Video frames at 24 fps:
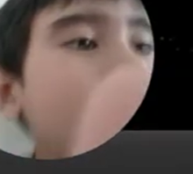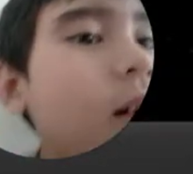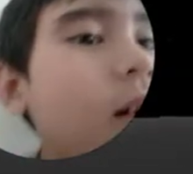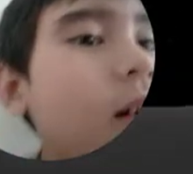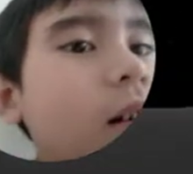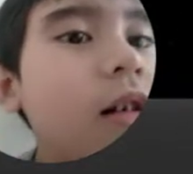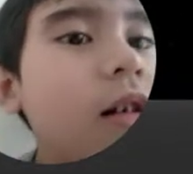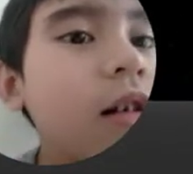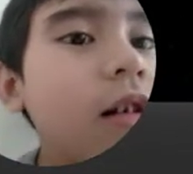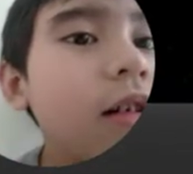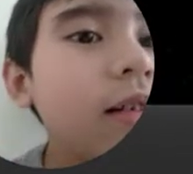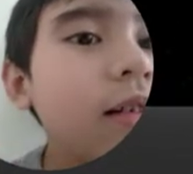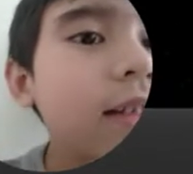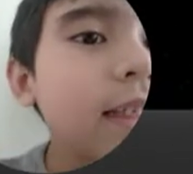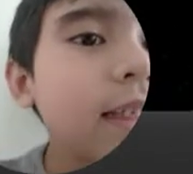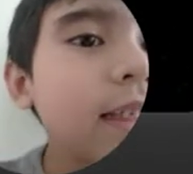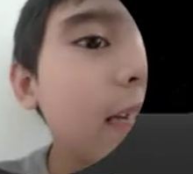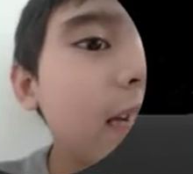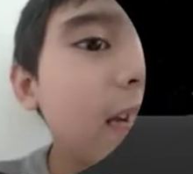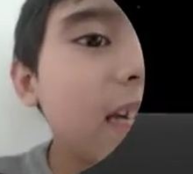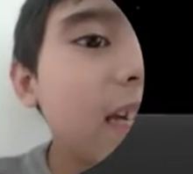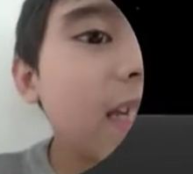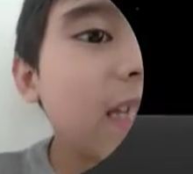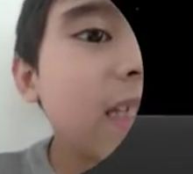okay,
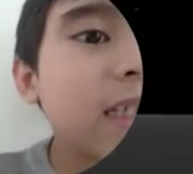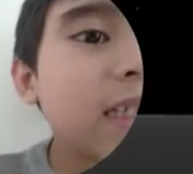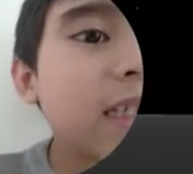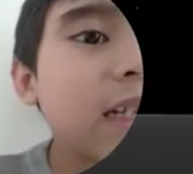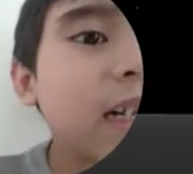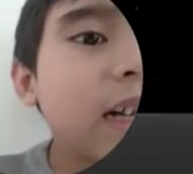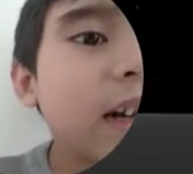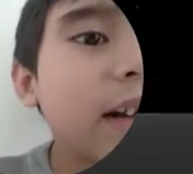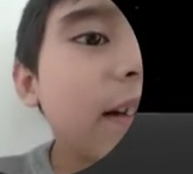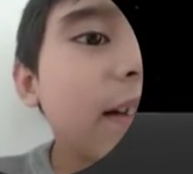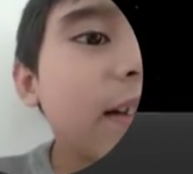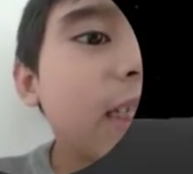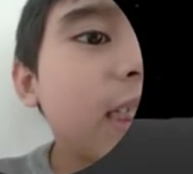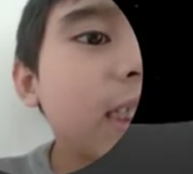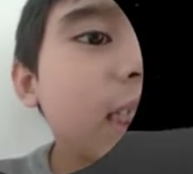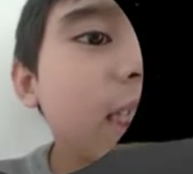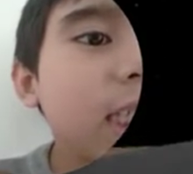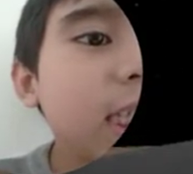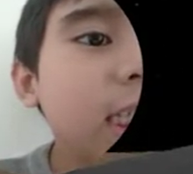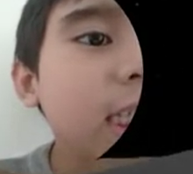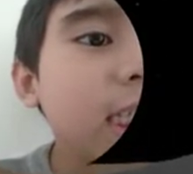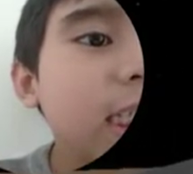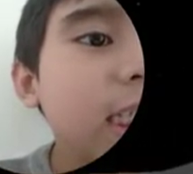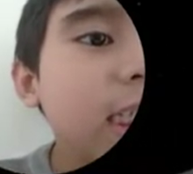sekarang
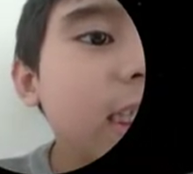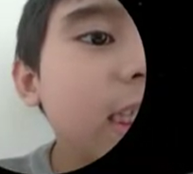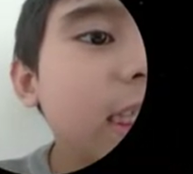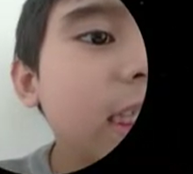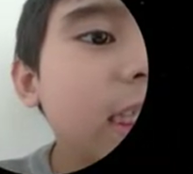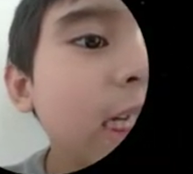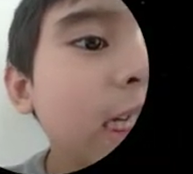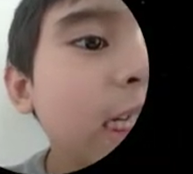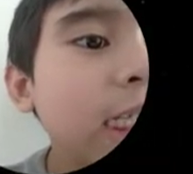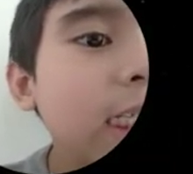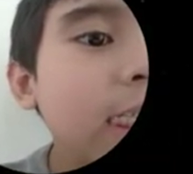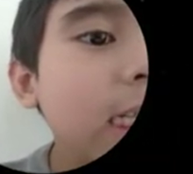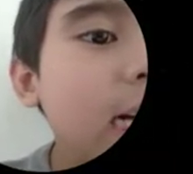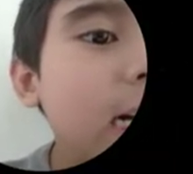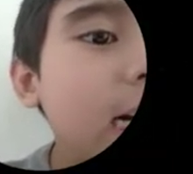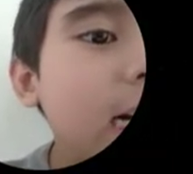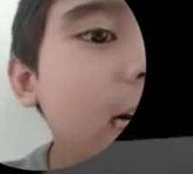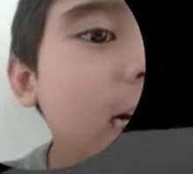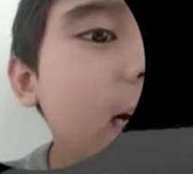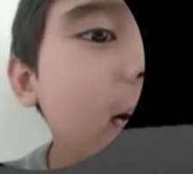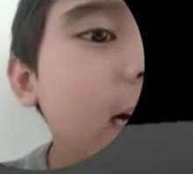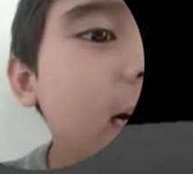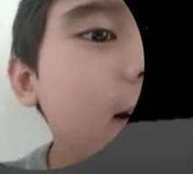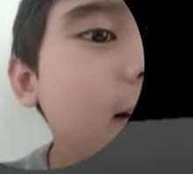kita yang
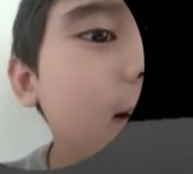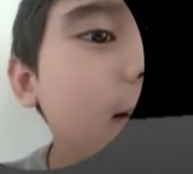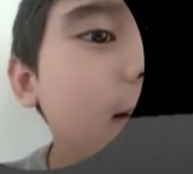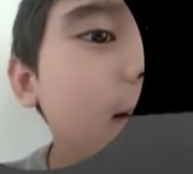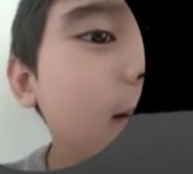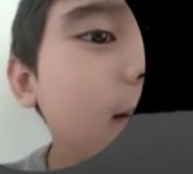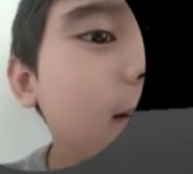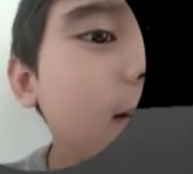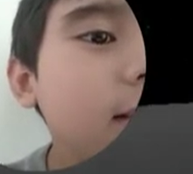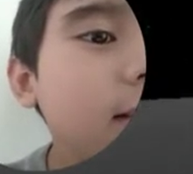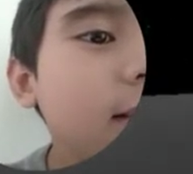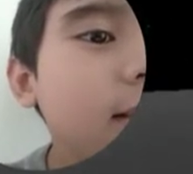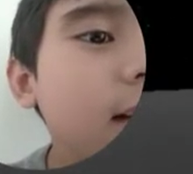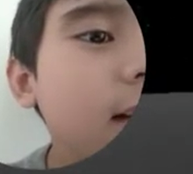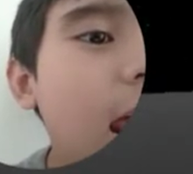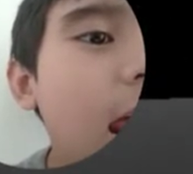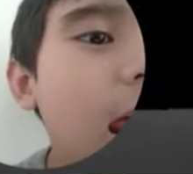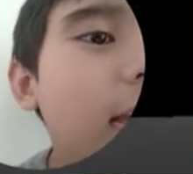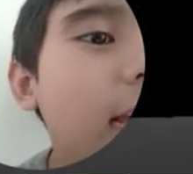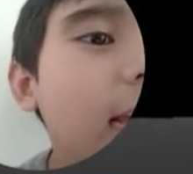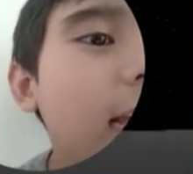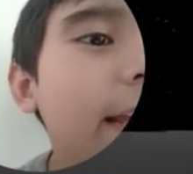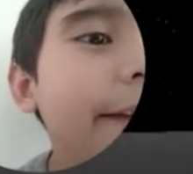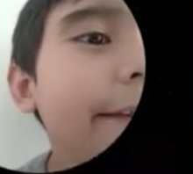terakhir
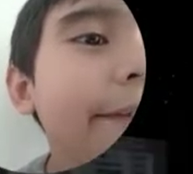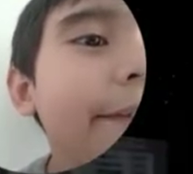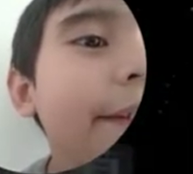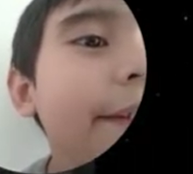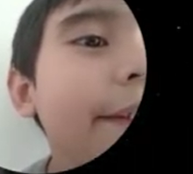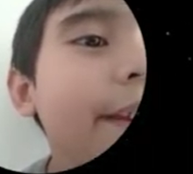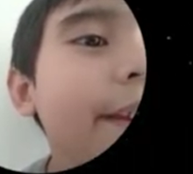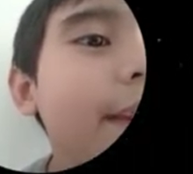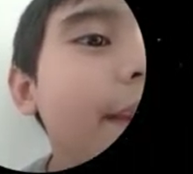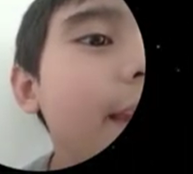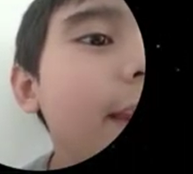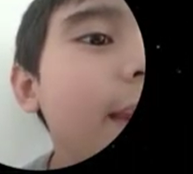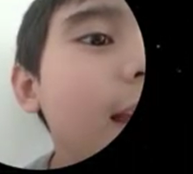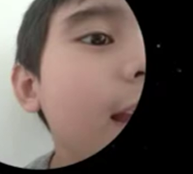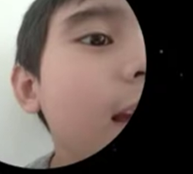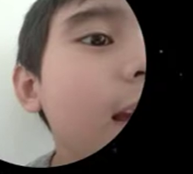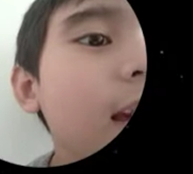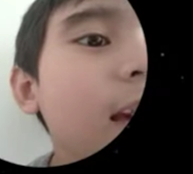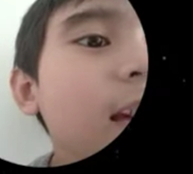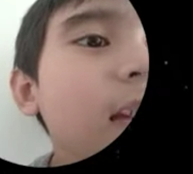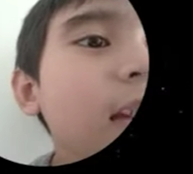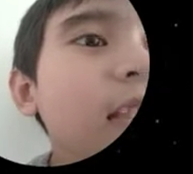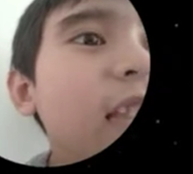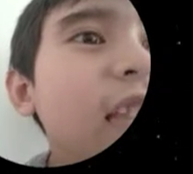ini
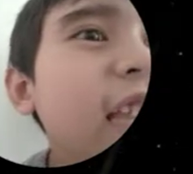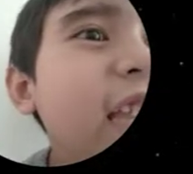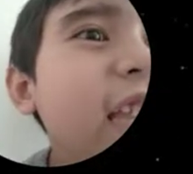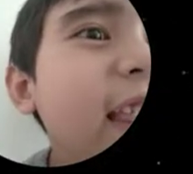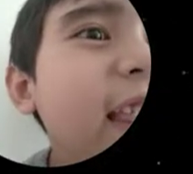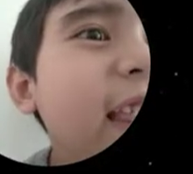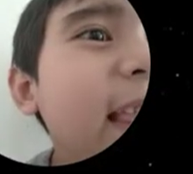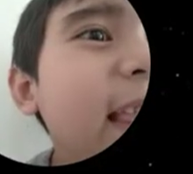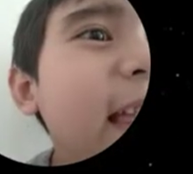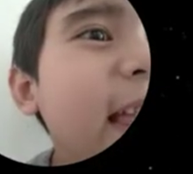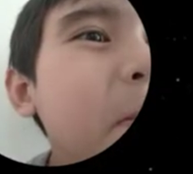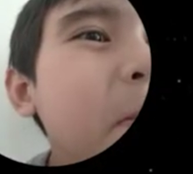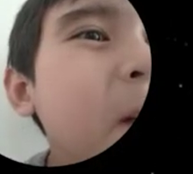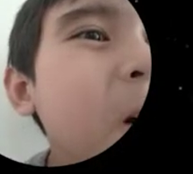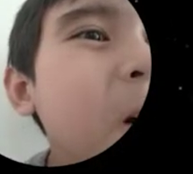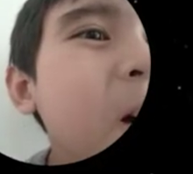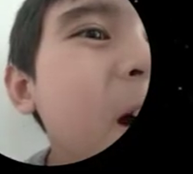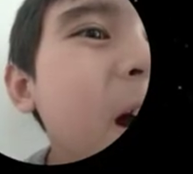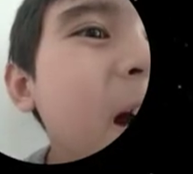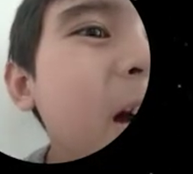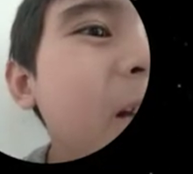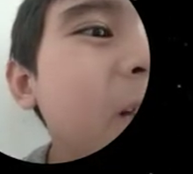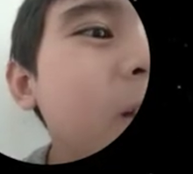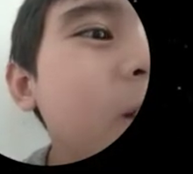kita mau
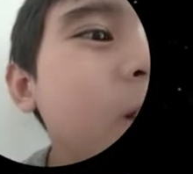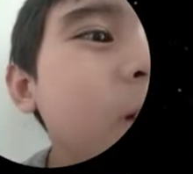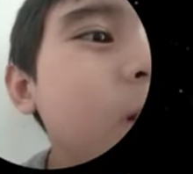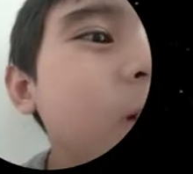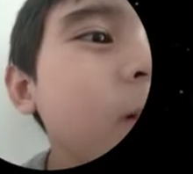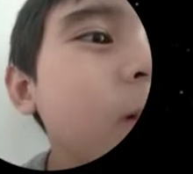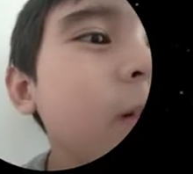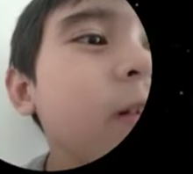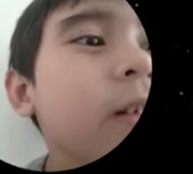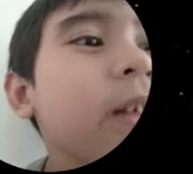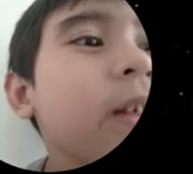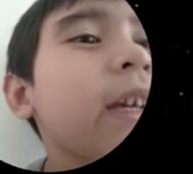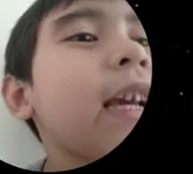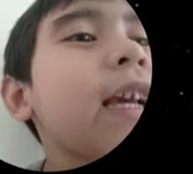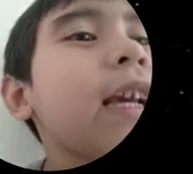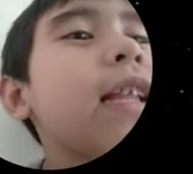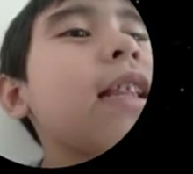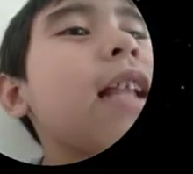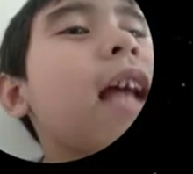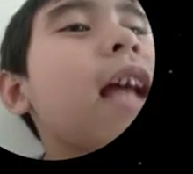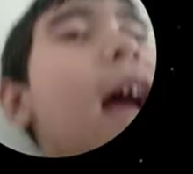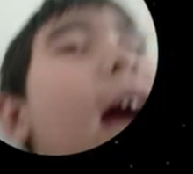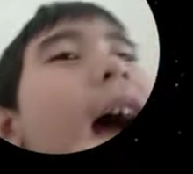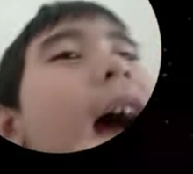hancurin apa
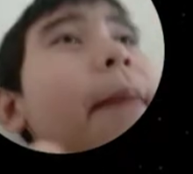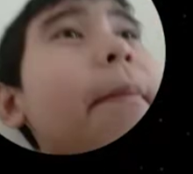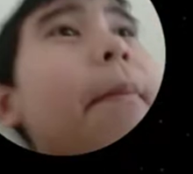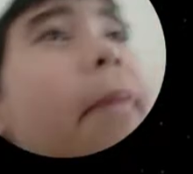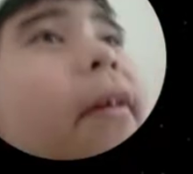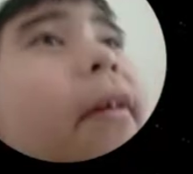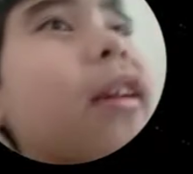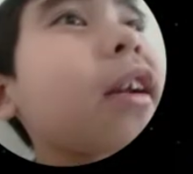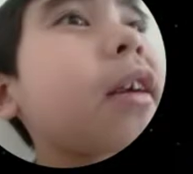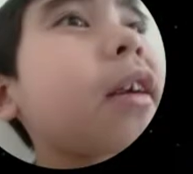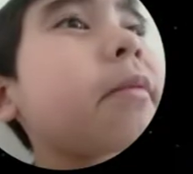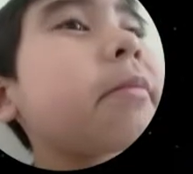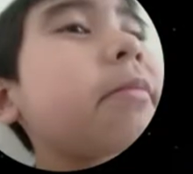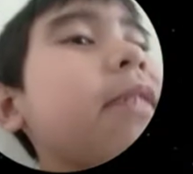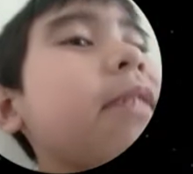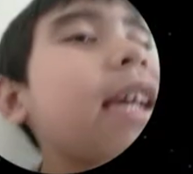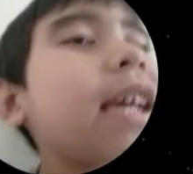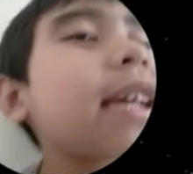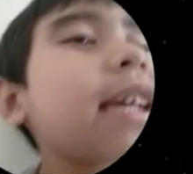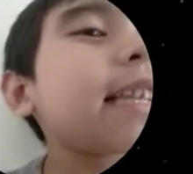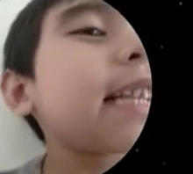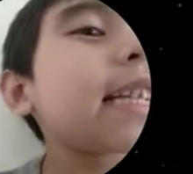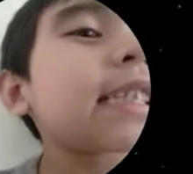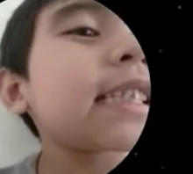namanya ini
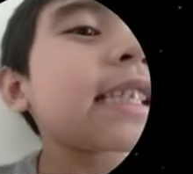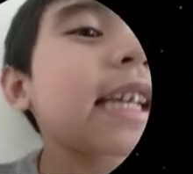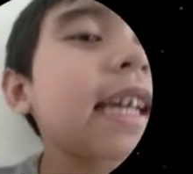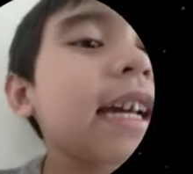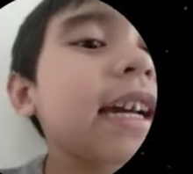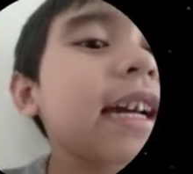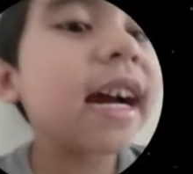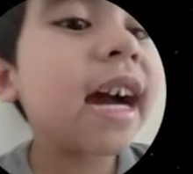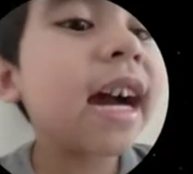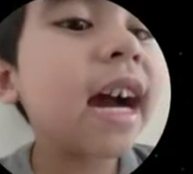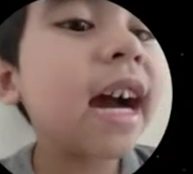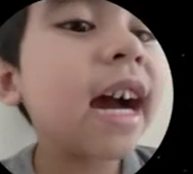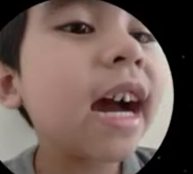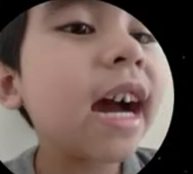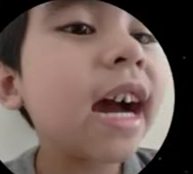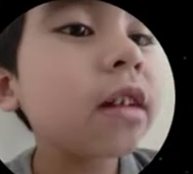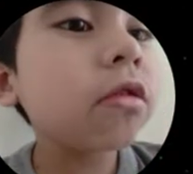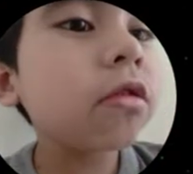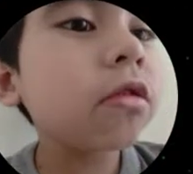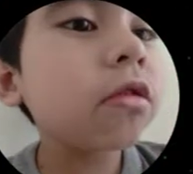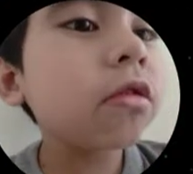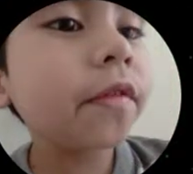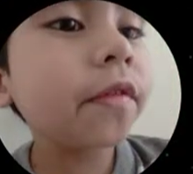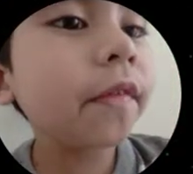Shanghai World
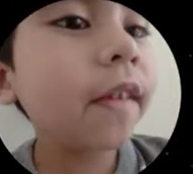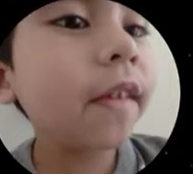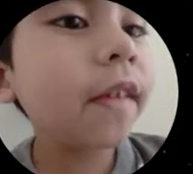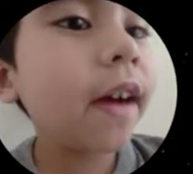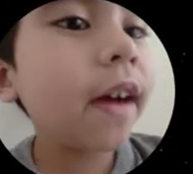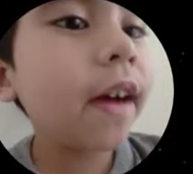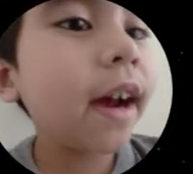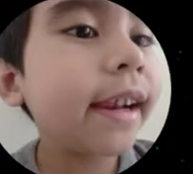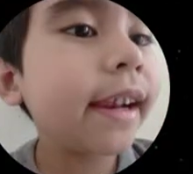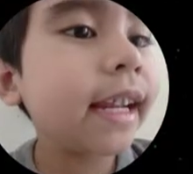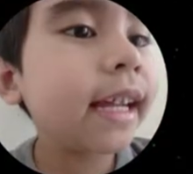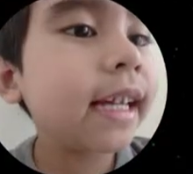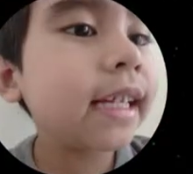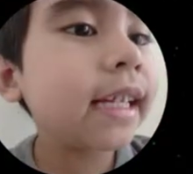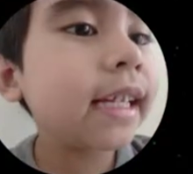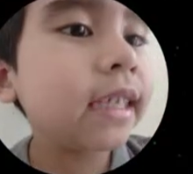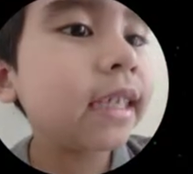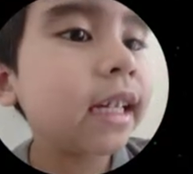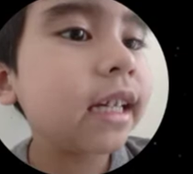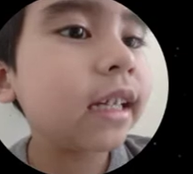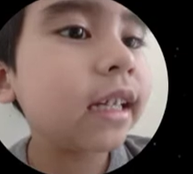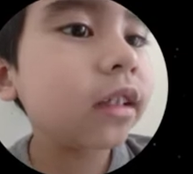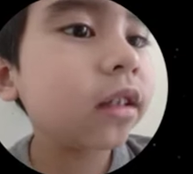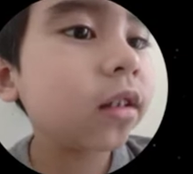Finance
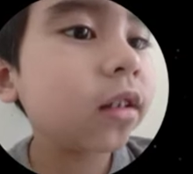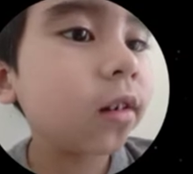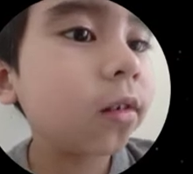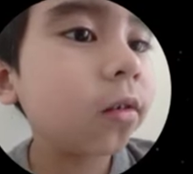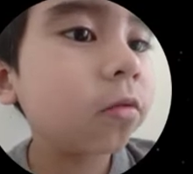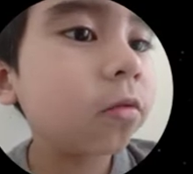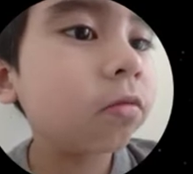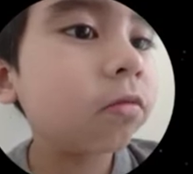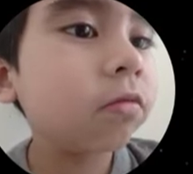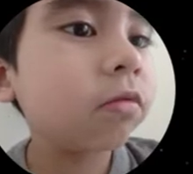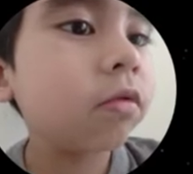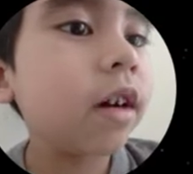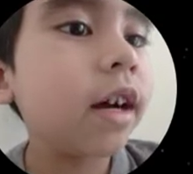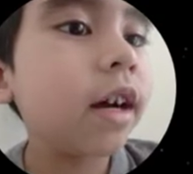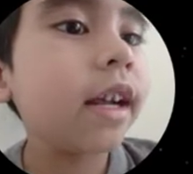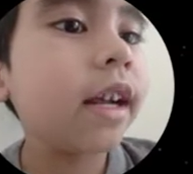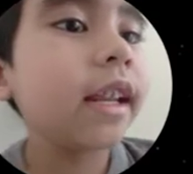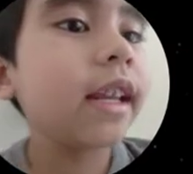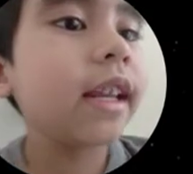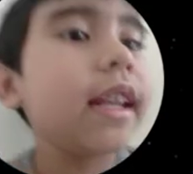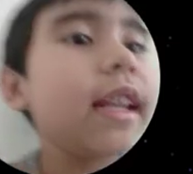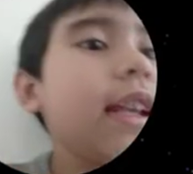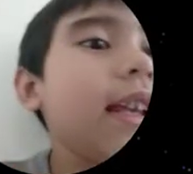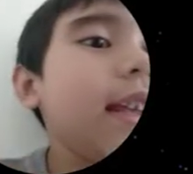Center 2 ini